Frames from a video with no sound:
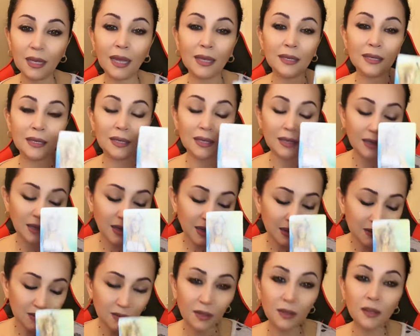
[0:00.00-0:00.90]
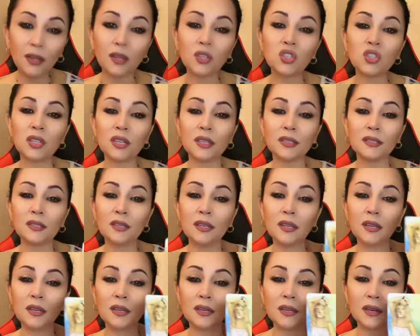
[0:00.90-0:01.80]
يعني طنشت
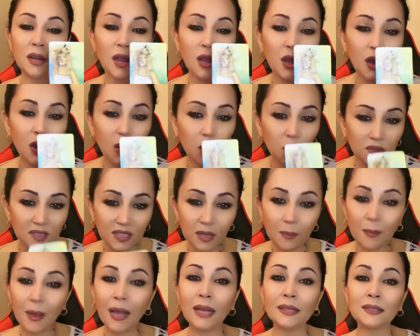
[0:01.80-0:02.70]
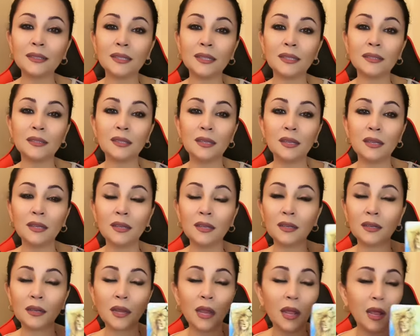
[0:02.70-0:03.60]
كتير وسمحت
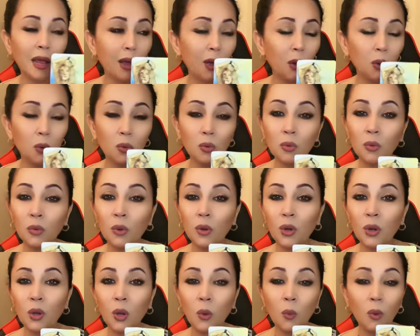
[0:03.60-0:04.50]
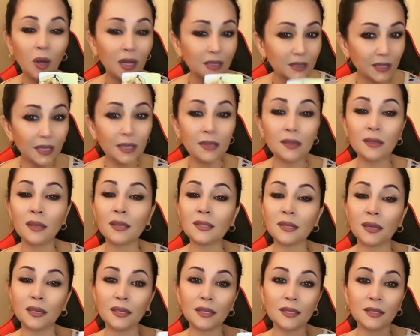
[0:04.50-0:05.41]
كتير وغضيت
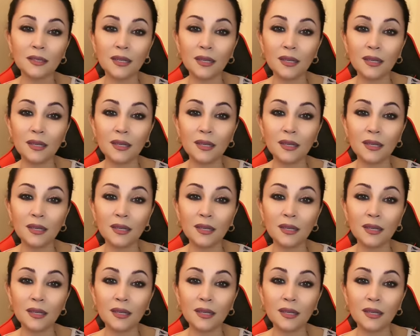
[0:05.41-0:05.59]
نظر